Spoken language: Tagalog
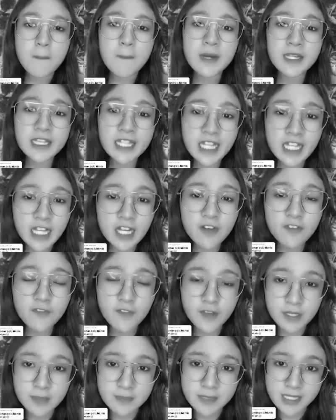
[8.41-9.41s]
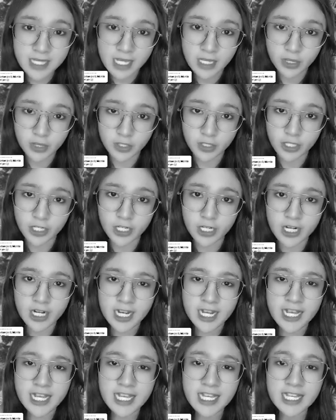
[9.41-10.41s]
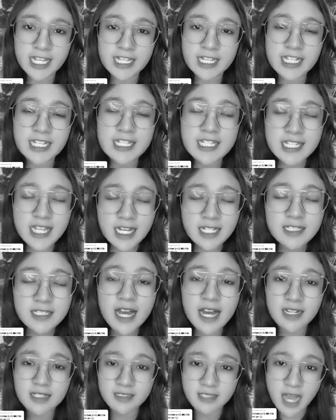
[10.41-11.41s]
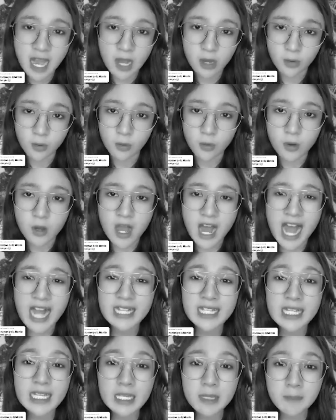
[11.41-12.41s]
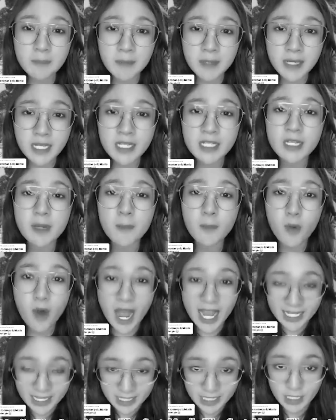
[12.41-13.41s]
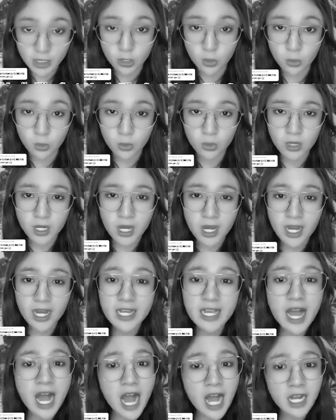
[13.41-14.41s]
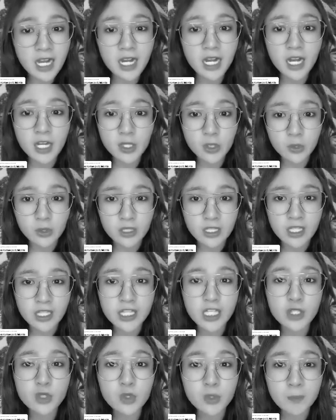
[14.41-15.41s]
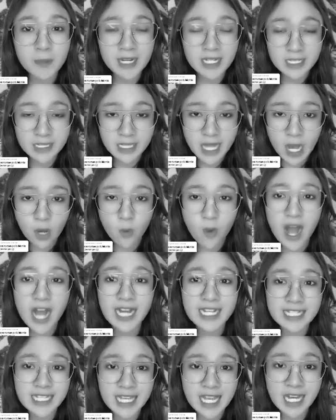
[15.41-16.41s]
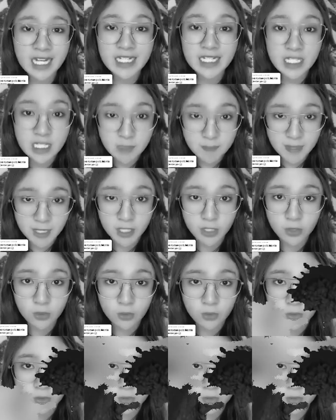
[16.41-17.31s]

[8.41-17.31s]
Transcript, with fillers: Manila Film Center. Higit isang daang tao ang nilibing ng buhay dito. Kaya hanggang ngayon, na doon pa rin daw ang kanilang espiritu.